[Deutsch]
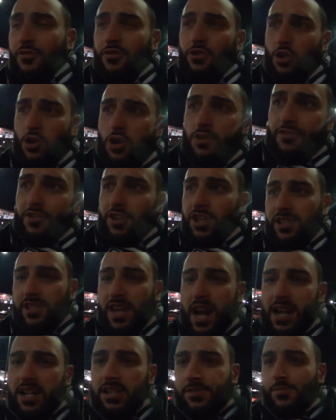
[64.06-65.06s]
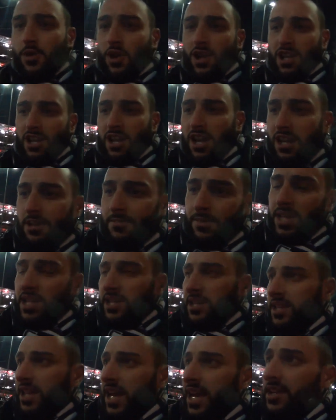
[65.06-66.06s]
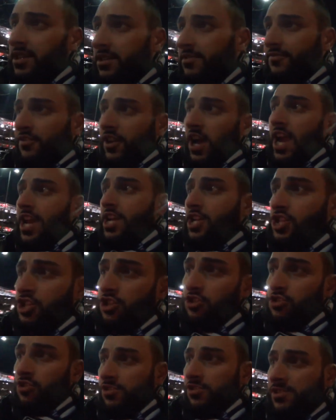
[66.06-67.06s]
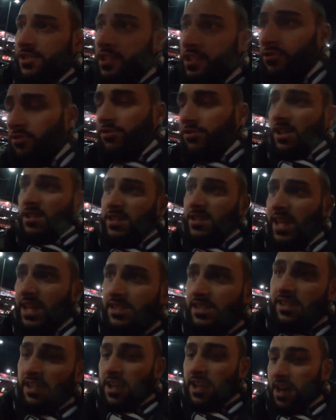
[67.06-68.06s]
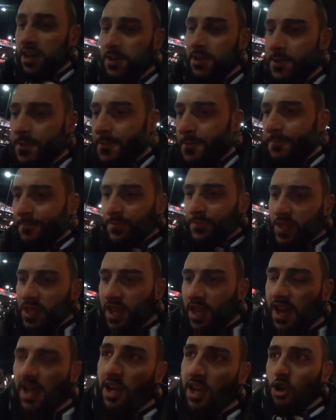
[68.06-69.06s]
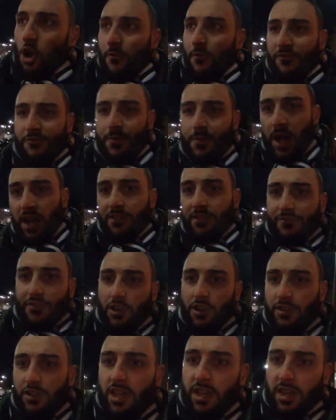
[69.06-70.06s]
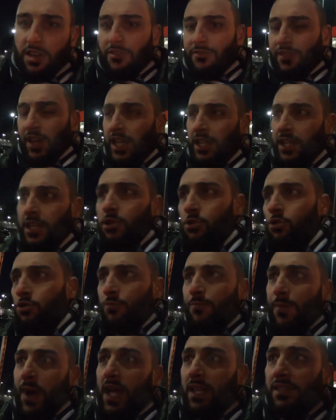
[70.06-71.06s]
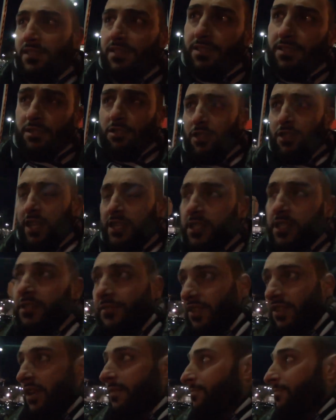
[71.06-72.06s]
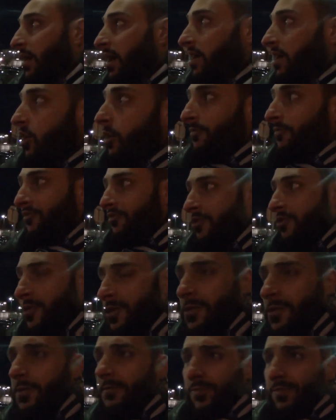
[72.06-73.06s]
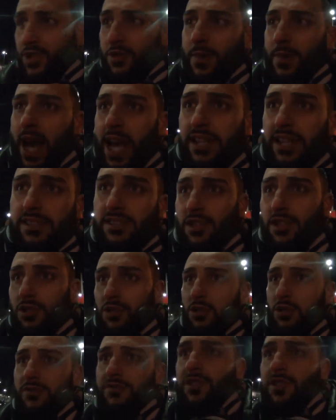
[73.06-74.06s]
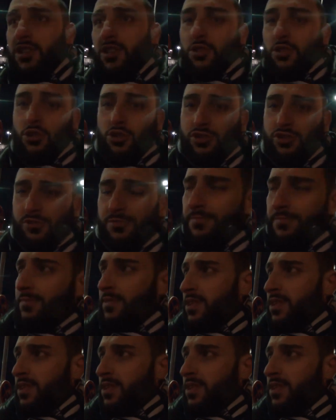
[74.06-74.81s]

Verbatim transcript: Führung für die Salzburger nach einem indirekten Freistoß in unseren 16er äh, Kopfball von Frederik Guldbransen und der trifft eben per Kopf zum 1 zu 0 für die Dosen,